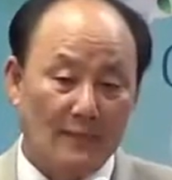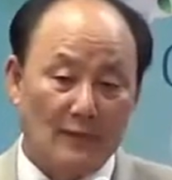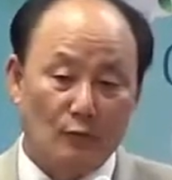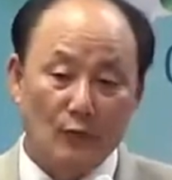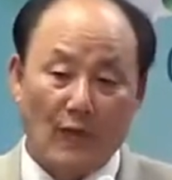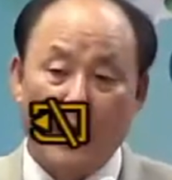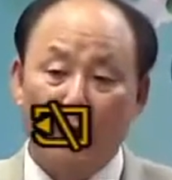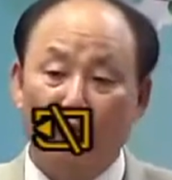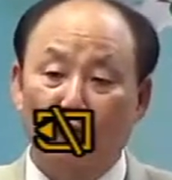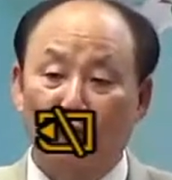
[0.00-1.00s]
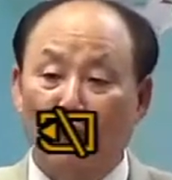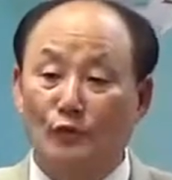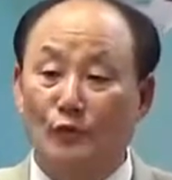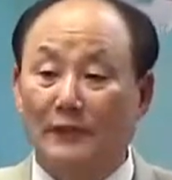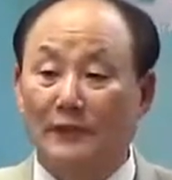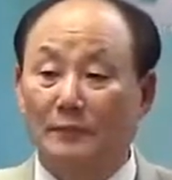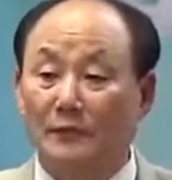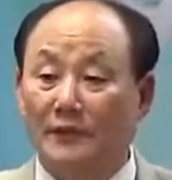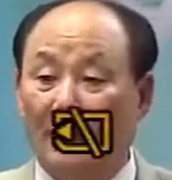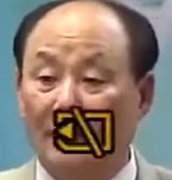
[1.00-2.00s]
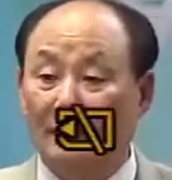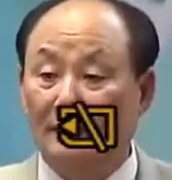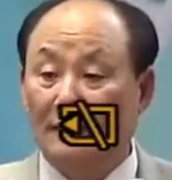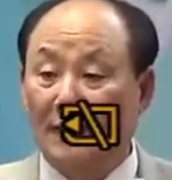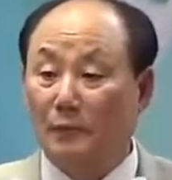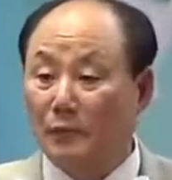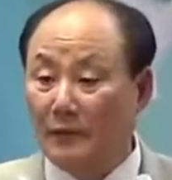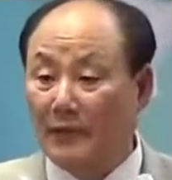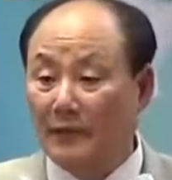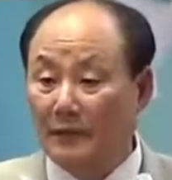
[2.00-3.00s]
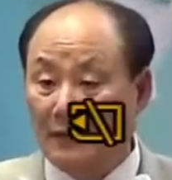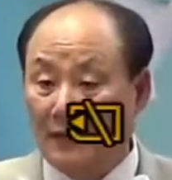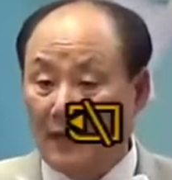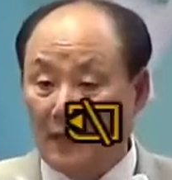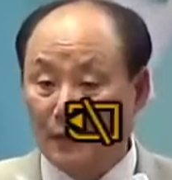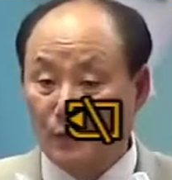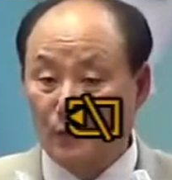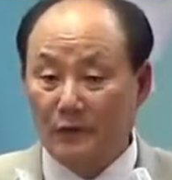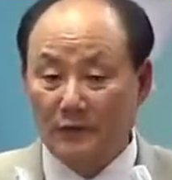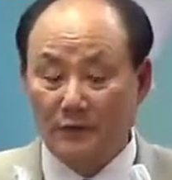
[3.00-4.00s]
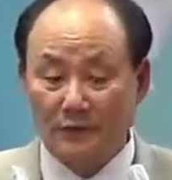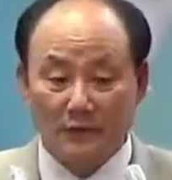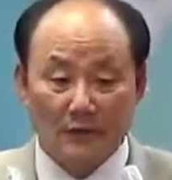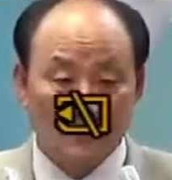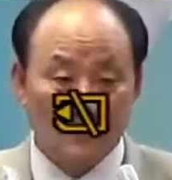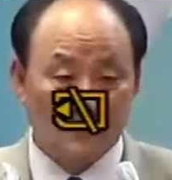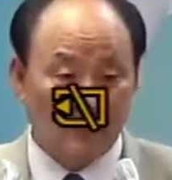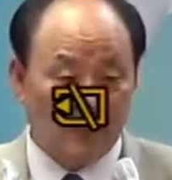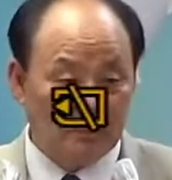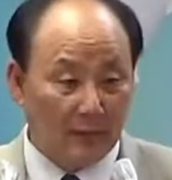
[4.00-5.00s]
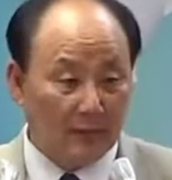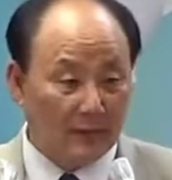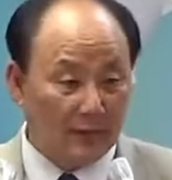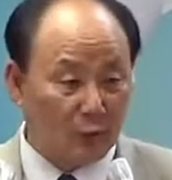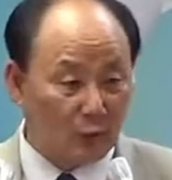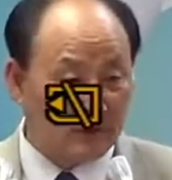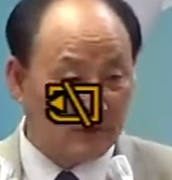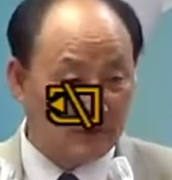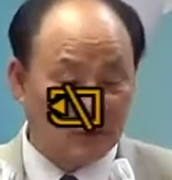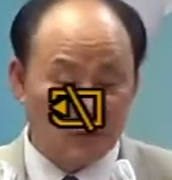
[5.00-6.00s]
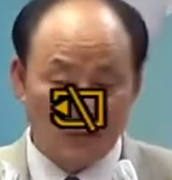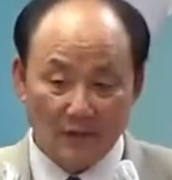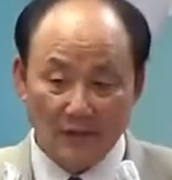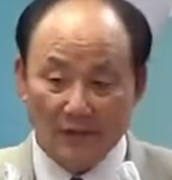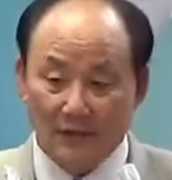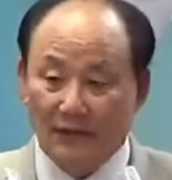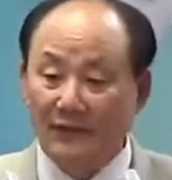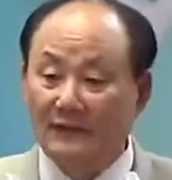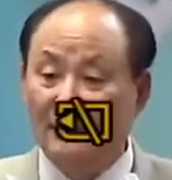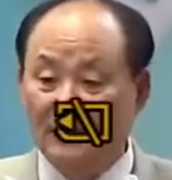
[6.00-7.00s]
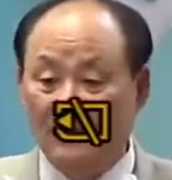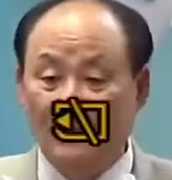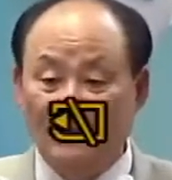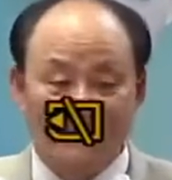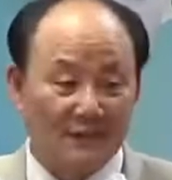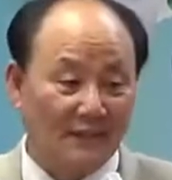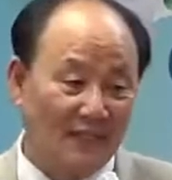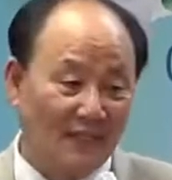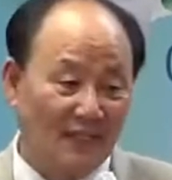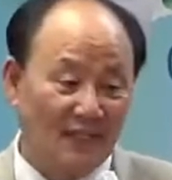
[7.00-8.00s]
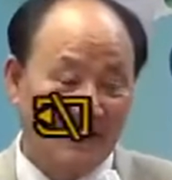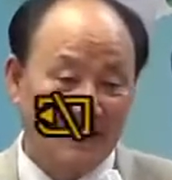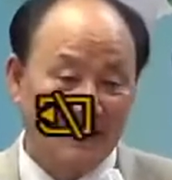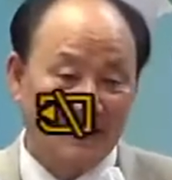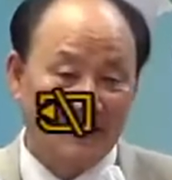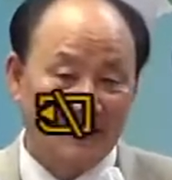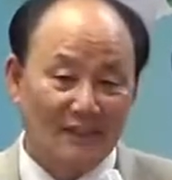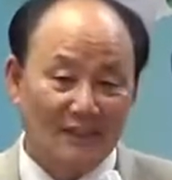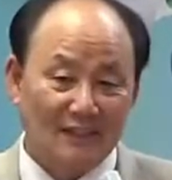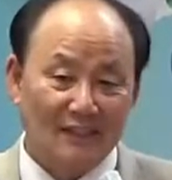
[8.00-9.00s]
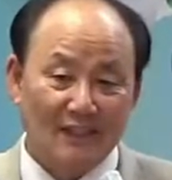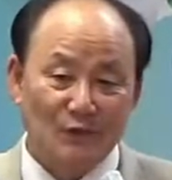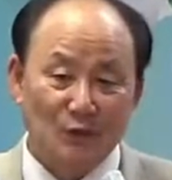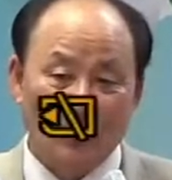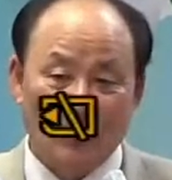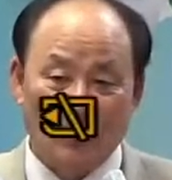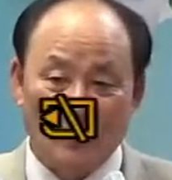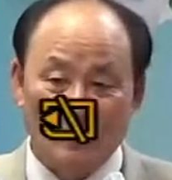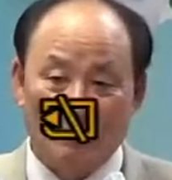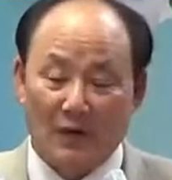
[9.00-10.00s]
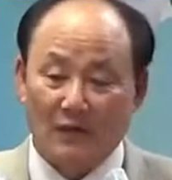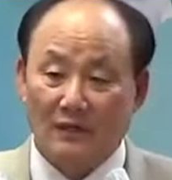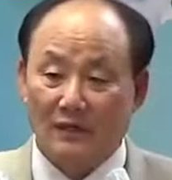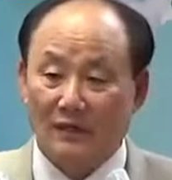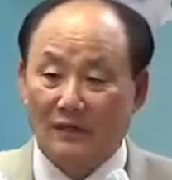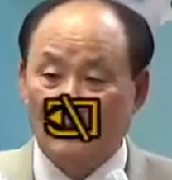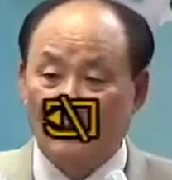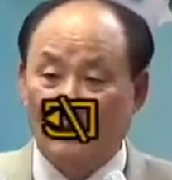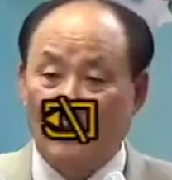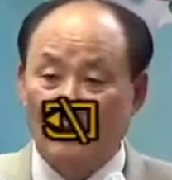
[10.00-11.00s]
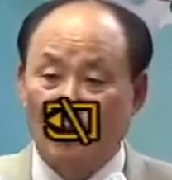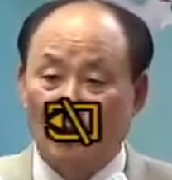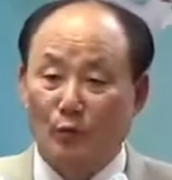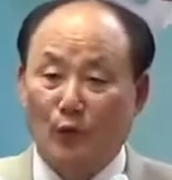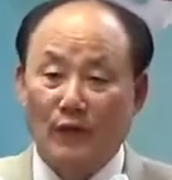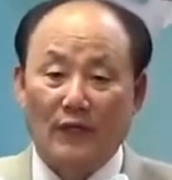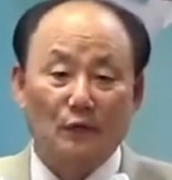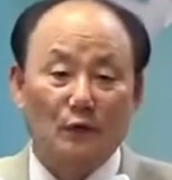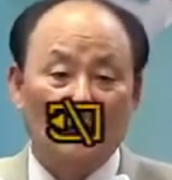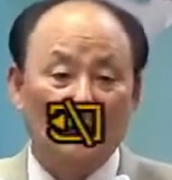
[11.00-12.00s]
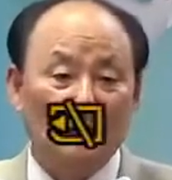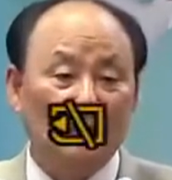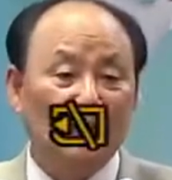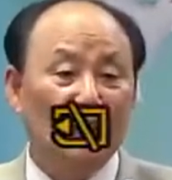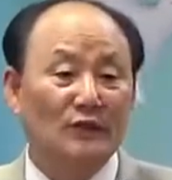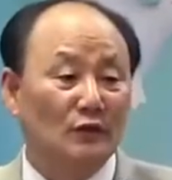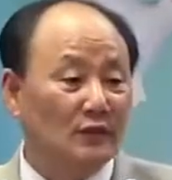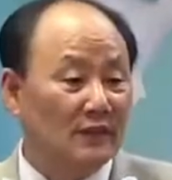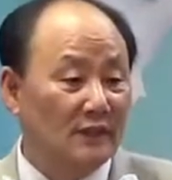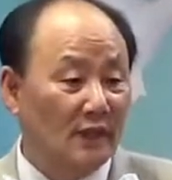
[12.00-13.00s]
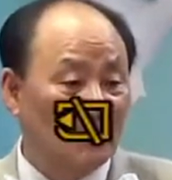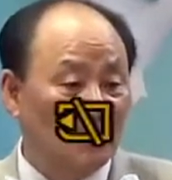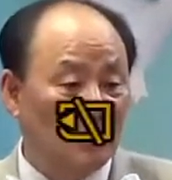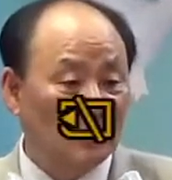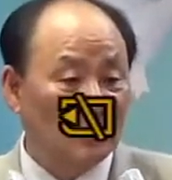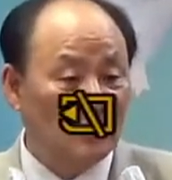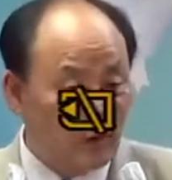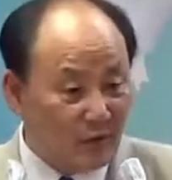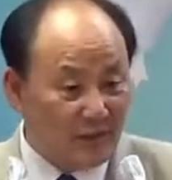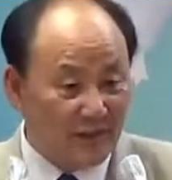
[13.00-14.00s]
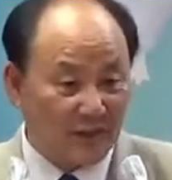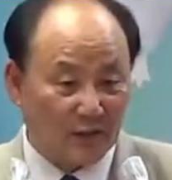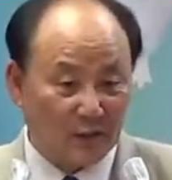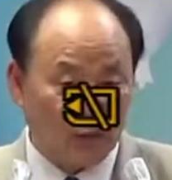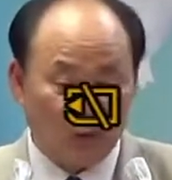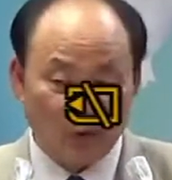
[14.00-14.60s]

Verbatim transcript: 우리 한국 선교사님들이 하는 대부분의 학교들은 그 캠벨리 도시에서도 1등에 1등. 그래가지고 막 그 학교를 보내기 위해서 2년을 기다리고 1년을 기다리고